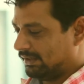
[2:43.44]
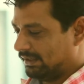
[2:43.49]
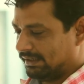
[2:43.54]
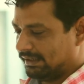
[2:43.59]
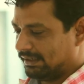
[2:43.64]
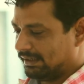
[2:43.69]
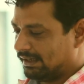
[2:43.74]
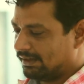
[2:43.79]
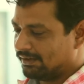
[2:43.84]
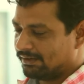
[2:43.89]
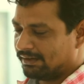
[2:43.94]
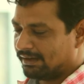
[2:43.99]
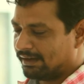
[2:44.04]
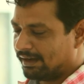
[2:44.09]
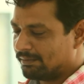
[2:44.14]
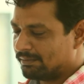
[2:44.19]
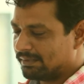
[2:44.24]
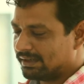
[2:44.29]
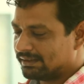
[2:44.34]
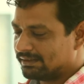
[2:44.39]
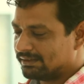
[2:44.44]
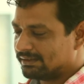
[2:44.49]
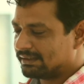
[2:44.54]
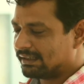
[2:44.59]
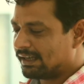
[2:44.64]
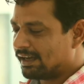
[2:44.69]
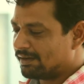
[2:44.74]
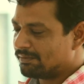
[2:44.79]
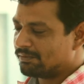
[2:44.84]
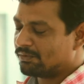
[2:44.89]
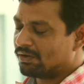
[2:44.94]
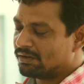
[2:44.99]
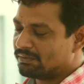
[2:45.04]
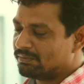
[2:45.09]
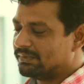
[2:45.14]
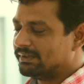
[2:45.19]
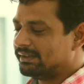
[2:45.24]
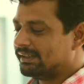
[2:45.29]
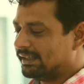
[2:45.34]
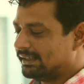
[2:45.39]
হয় না কারণ আমাদের কাম
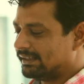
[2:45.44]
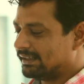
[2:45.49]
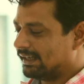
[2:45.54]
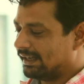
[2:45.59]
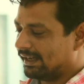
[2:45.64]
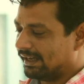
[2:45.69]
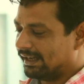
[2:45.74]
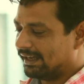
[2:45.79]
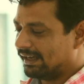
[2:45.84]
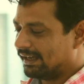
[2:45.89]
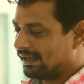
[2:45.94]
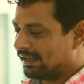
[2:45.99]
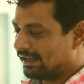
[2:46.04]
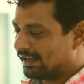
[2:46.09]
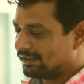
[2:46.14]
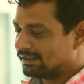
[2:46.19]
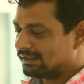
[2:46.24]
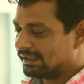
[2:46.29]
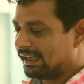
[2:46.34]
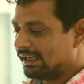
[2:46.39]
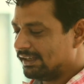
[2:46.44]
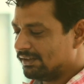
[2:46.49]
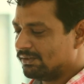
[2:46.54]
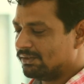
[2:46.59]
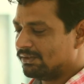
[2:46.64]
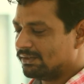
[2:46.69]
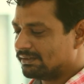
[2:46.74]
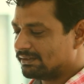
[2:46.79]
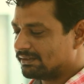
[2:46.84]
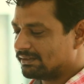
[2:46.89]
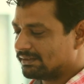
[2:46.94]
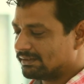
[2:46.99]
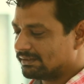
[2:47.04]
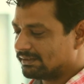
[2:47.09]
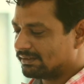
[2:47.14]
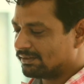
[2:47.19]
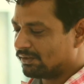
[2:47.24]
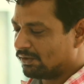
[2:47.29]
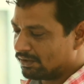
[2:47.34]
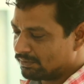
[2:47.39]
কর্মই এইটা যাই হোক
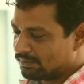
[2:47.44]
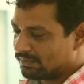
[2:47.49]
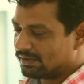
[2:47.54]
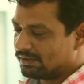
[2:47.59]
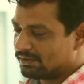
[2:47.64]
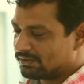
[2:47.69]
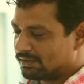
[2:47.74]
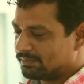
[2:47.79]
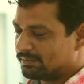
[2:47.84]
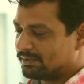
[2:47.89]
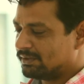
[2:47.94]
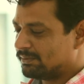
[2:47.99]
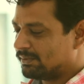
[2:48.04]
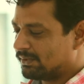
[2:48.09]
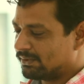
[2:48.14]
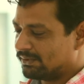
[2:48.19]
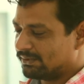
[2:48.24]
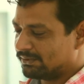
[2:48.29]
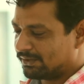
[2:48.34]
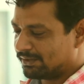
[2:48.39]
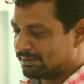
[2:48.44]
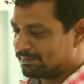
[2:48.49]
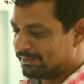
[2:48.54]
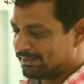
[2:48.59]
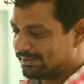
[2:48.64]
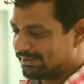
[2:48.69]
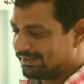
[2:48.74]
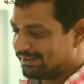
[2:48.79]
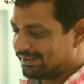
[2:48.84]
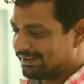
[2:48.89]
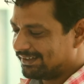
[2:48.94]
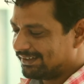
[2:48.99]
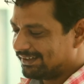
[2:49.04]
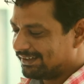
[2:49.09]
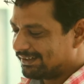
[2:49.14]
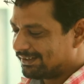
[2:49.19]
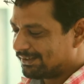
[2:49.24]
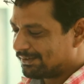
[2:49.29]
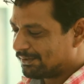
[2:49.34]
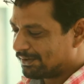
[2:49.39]
কর্ম হলো সবচেয়ে বড় ধর্ম
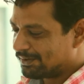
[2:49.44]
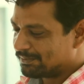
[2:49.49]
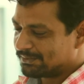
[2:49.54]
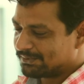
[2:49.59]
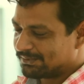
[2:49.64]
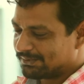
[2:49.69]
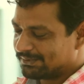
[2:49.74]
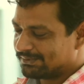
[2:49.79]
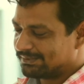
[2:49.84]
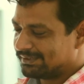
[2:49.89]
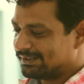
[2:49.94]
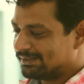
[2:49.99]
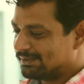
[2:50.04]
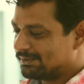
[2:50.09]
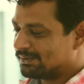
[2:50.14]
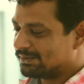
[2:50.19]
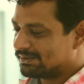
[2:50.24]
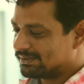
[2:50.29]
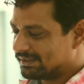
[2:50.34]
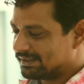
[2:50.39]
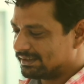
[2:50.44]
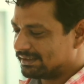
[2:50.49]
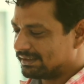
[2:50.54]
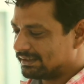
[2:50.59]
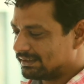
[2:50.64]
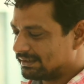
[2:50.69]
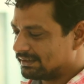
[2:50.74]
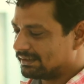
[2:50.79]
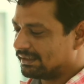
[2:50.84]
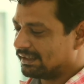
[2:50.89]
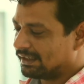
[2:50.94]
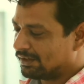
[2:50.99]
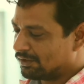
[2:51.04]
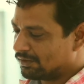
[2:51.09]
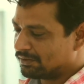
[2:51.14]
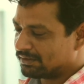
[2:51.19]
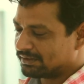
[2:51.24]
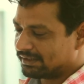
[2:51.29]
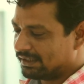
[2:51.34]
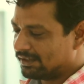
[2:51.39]
কর্ম যখন যে করতেছি তার
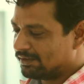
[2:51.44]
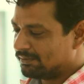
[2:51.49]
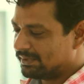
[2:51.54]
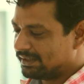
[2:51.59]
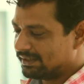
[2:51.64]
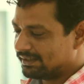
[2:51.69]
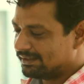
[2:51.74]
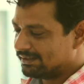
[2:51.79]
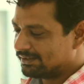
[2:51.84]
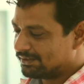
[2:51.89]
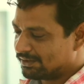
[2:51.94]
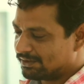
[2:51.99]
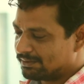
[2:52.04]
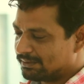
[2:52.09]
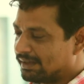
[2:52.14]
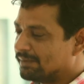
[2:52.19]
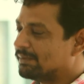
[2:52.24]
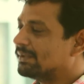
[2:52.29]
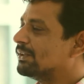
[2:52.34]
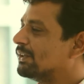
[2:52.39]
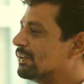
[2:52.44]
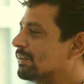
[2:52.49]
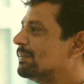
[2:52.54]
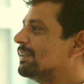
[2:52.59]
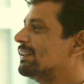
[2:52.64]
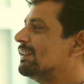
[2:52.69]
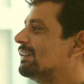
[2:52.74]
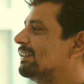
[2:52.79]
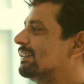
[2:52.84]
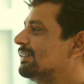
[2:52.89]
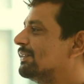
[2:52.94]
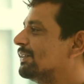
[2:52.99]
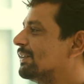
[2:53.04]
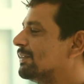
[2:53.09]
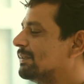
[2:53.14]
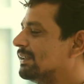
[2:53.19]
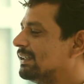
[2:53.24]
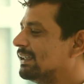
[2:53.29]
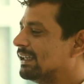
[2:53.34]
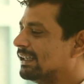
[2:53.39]
মানে সেটা মেনে নিতে হবে আমাদেরও মেনে নিতে
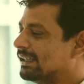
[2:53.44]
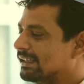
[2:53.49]
হবে